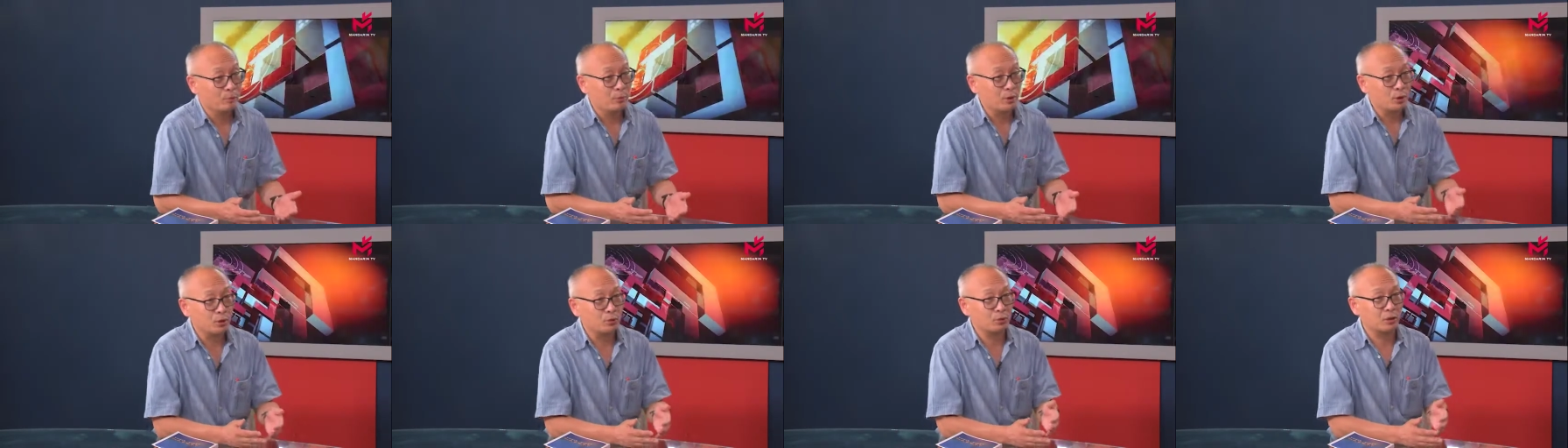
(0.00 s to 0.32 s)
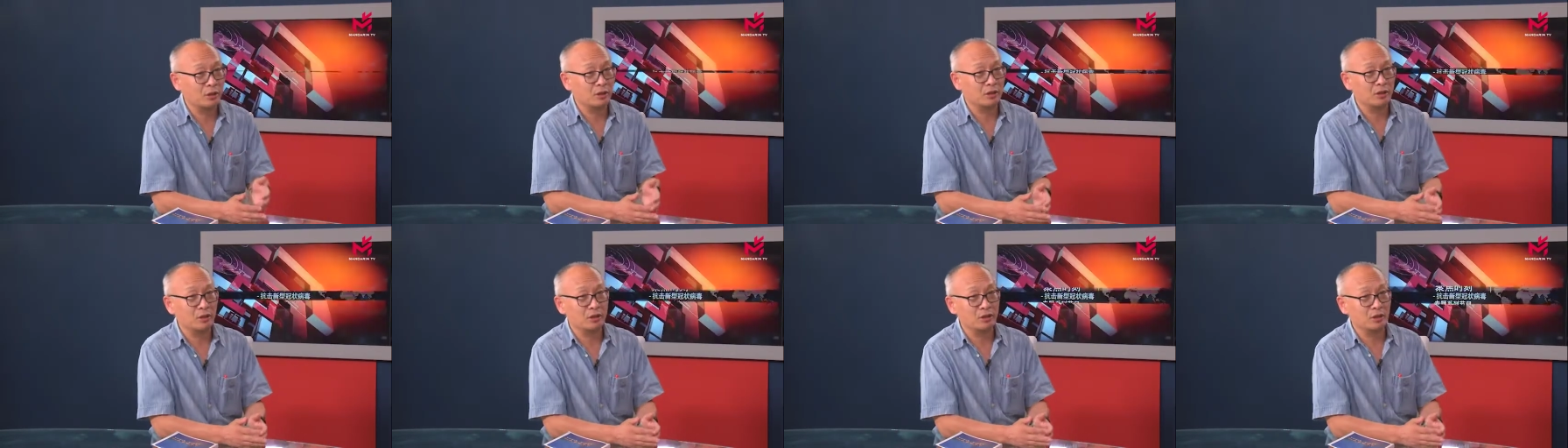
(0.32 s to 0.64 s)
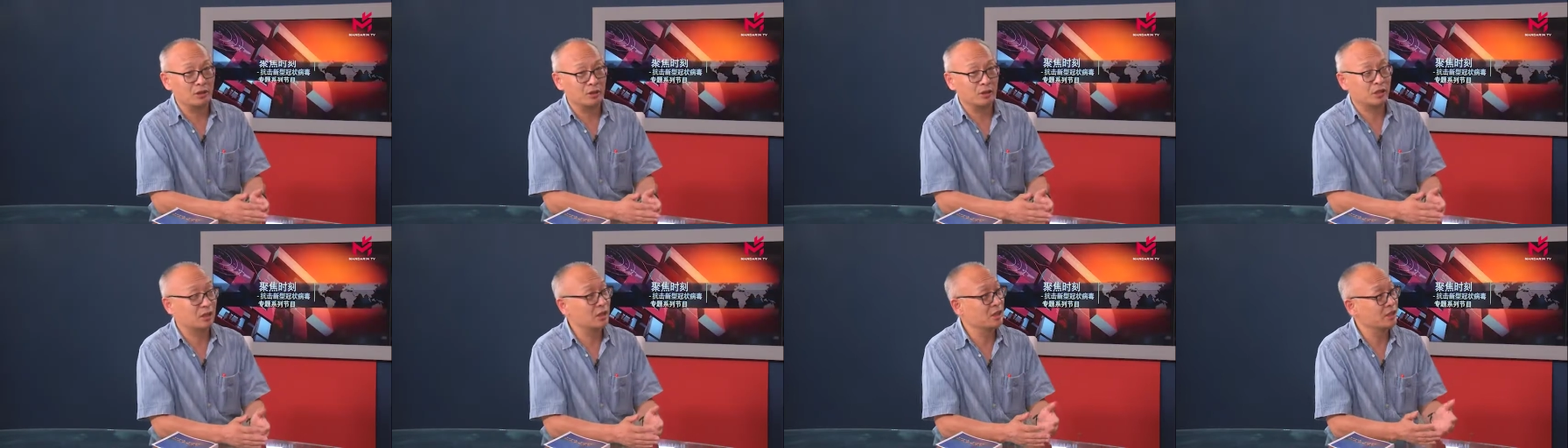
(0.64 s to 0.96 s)
比如说
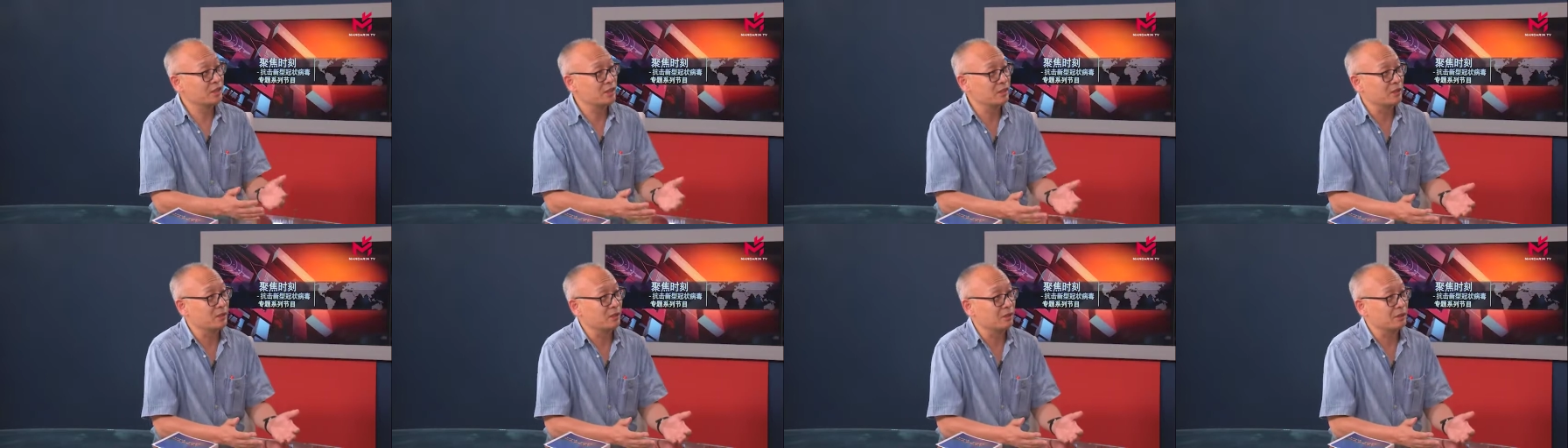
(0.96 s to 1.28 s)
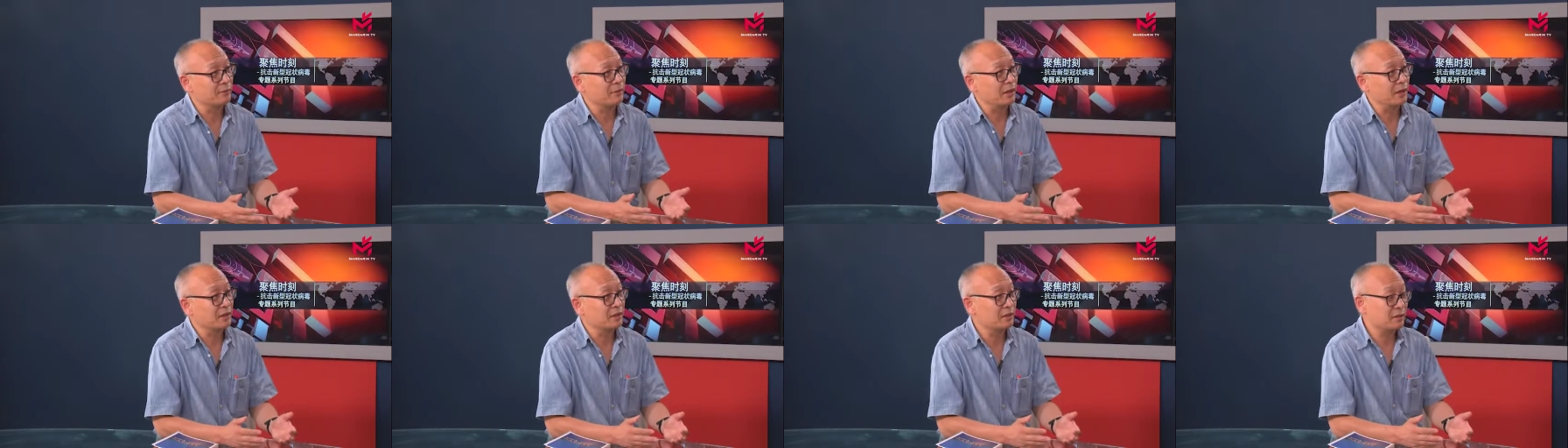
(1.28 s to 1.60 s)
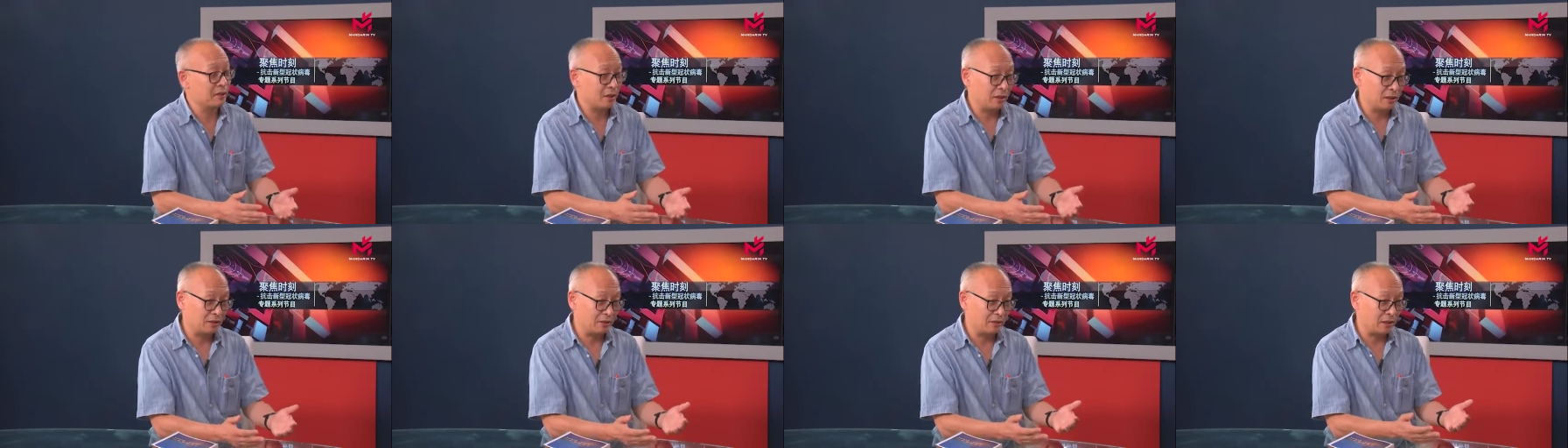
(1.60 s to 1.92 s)
呃科技，对吧？现
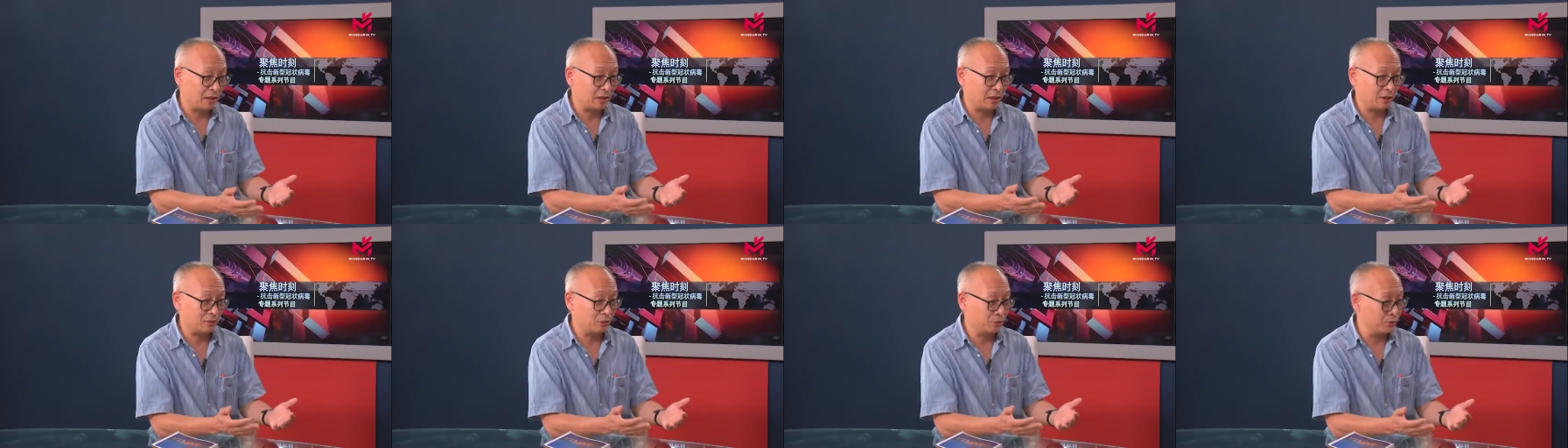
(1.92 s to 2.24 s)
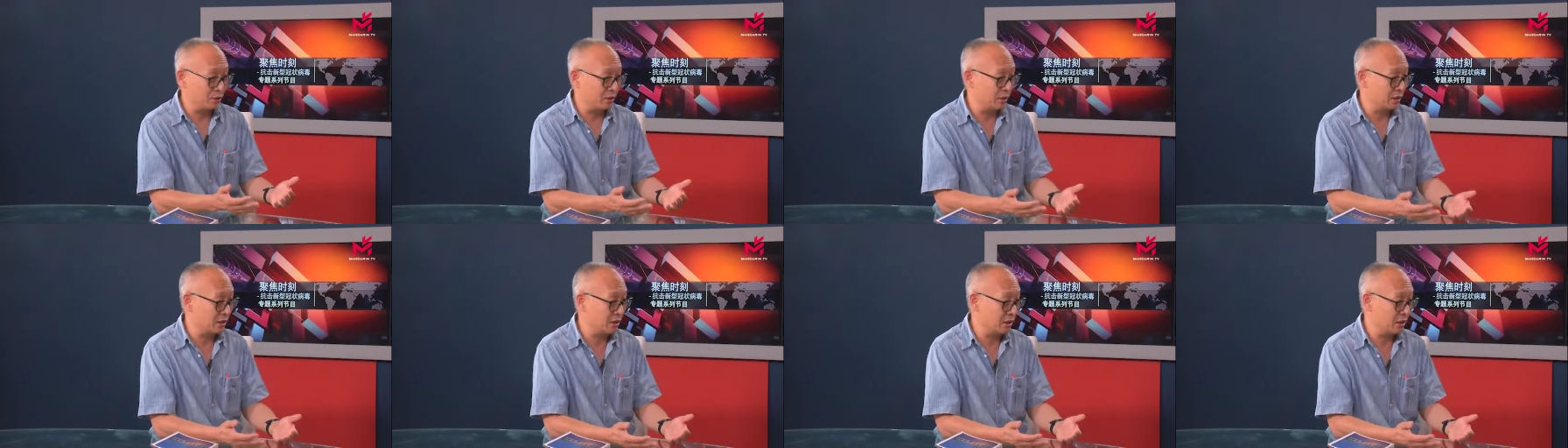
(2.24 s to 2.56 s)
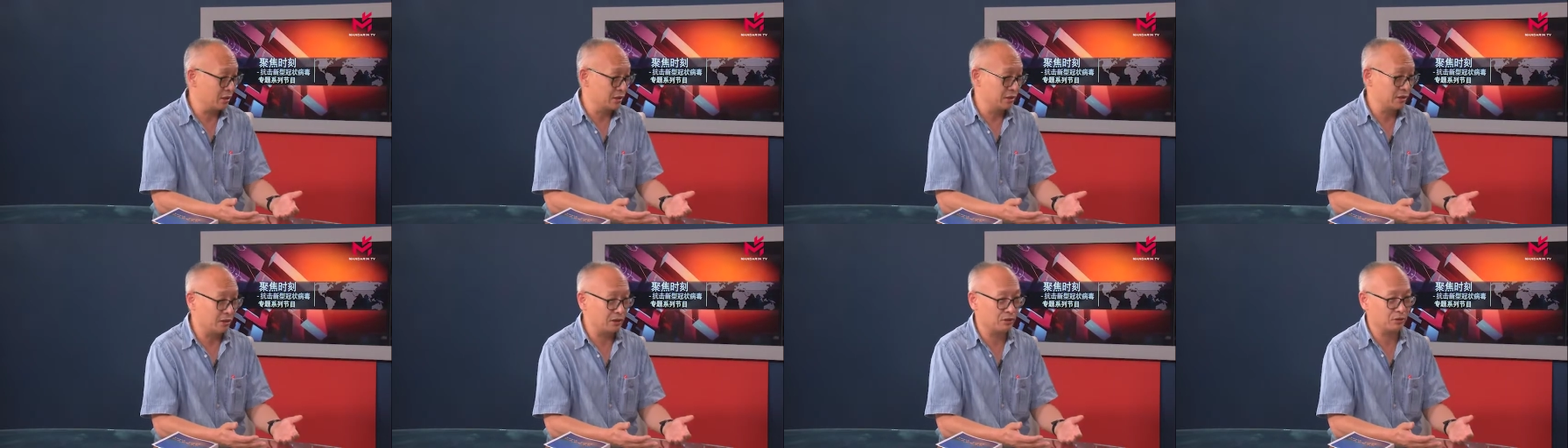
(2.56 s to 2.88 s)
在大家都觉得
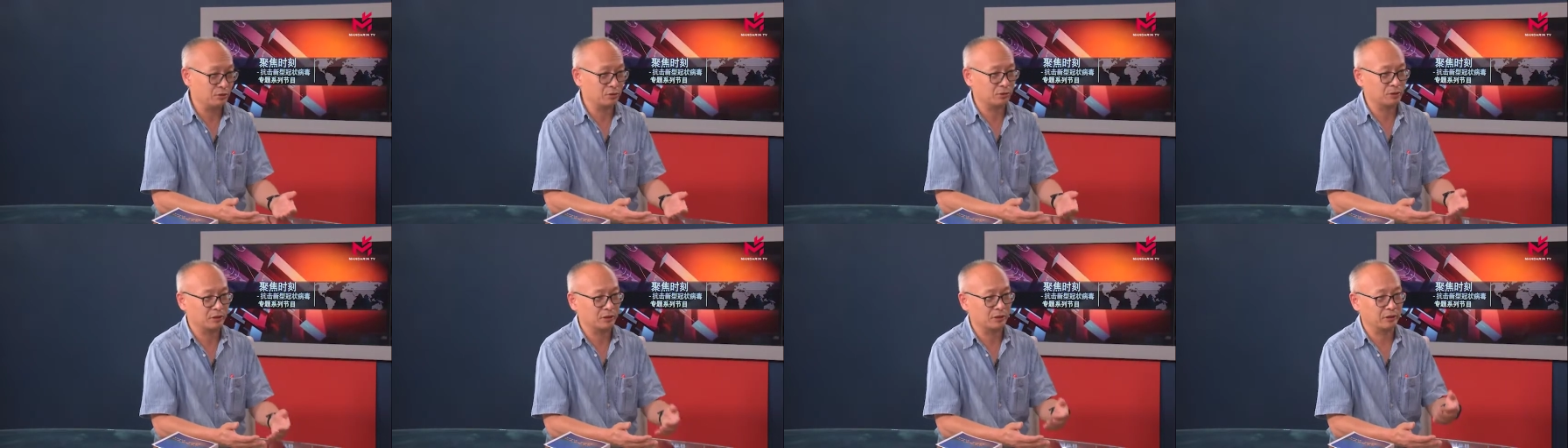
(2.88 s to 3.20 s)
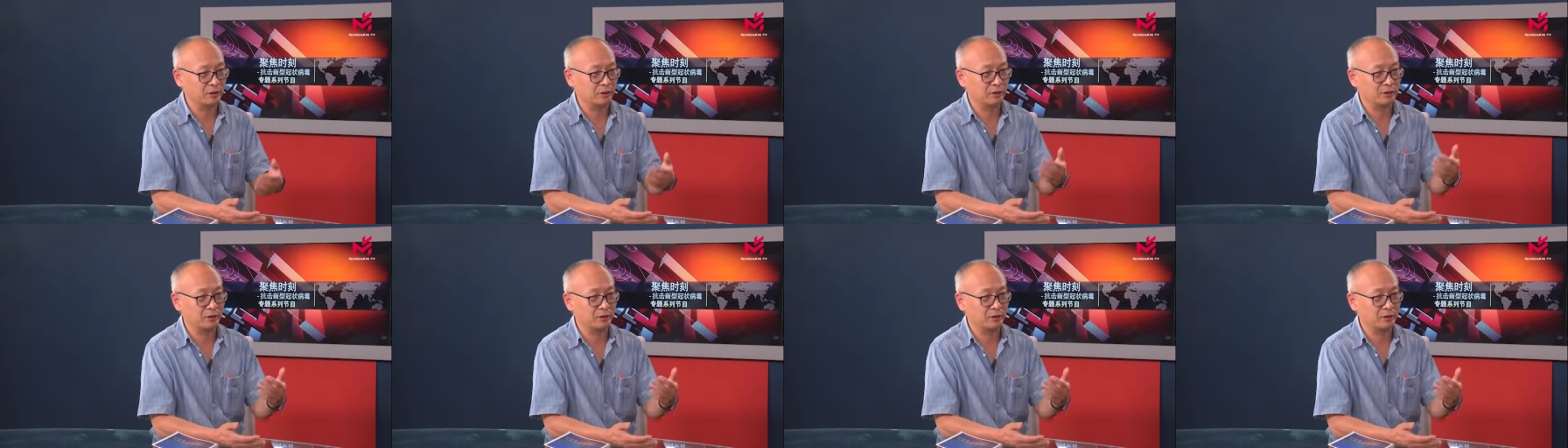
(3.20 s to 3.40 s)
科技就是。